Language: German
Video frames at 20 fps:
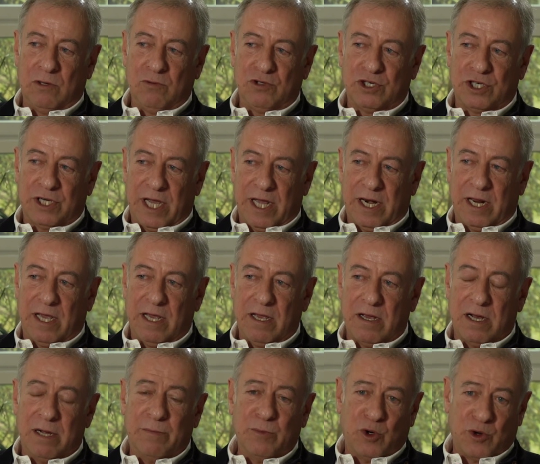Lautstärke
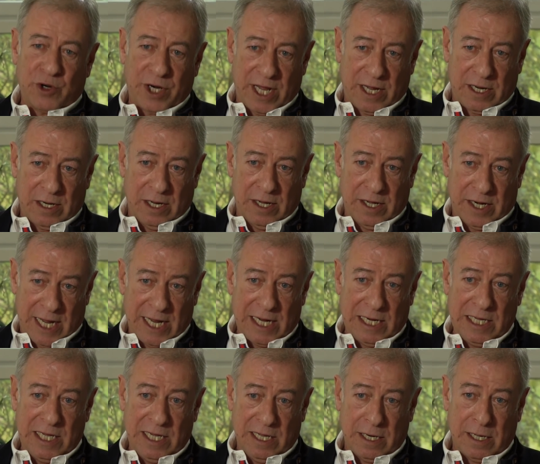kann man auch
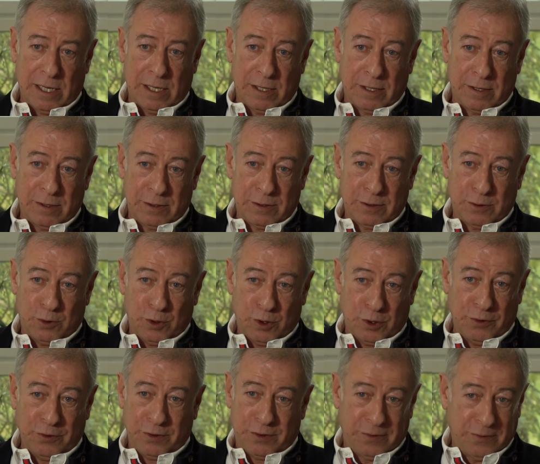regulieren.
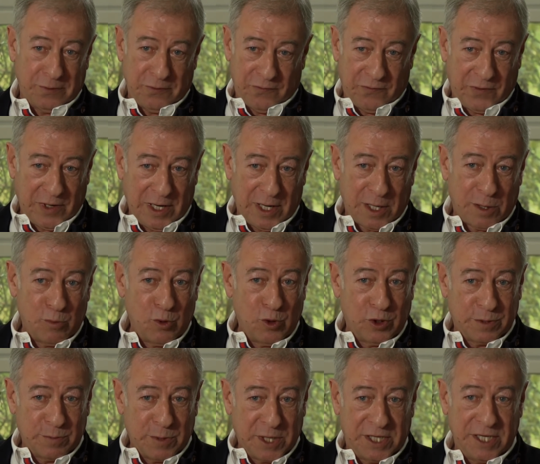Und vielleicht
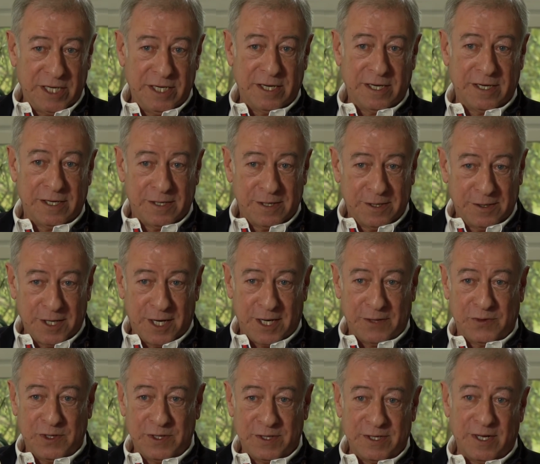muss man die
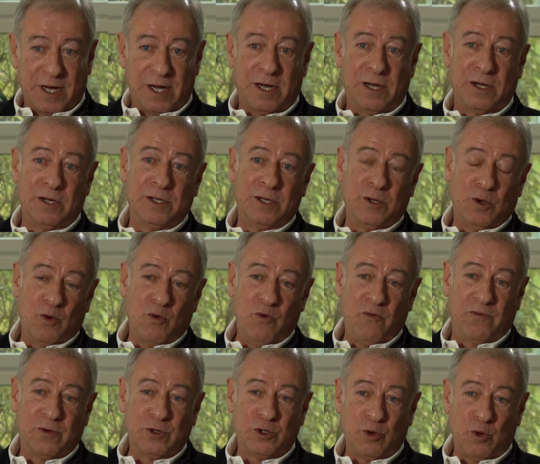nach bis nach
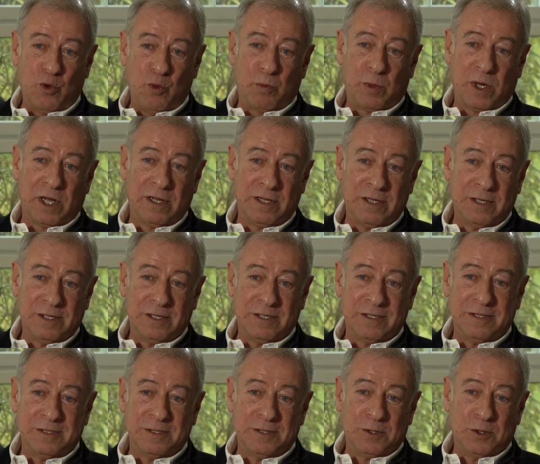aufschrauben.
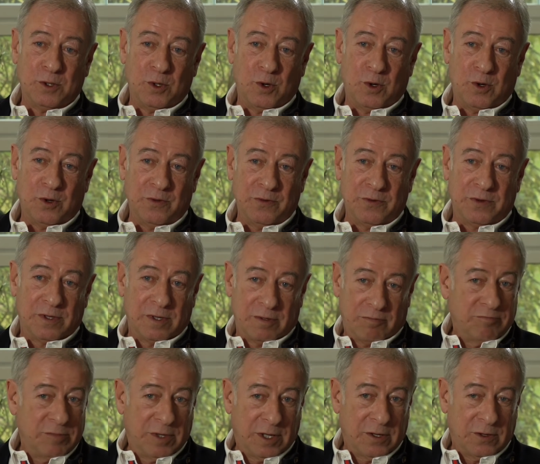Und
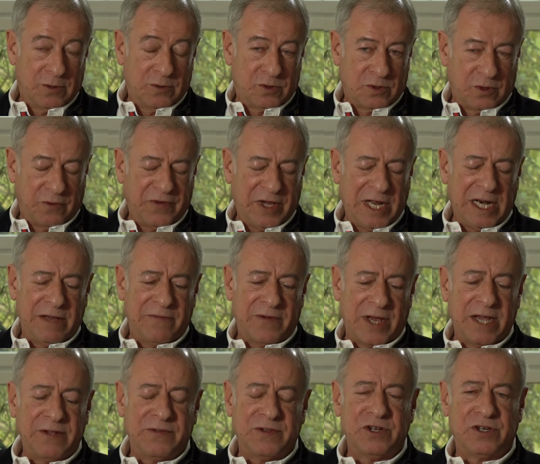soviel ich
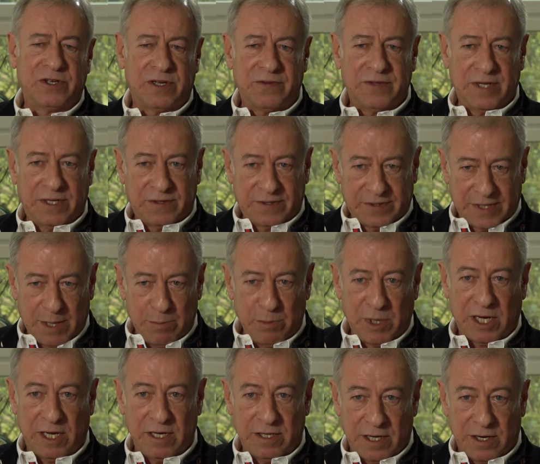weiß, ist das jetzt
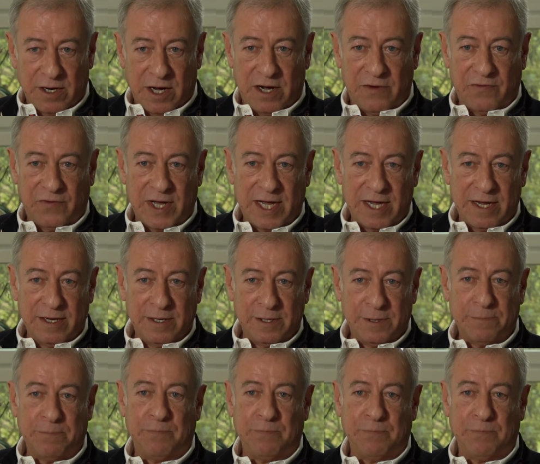ziemlich in den Anfängen.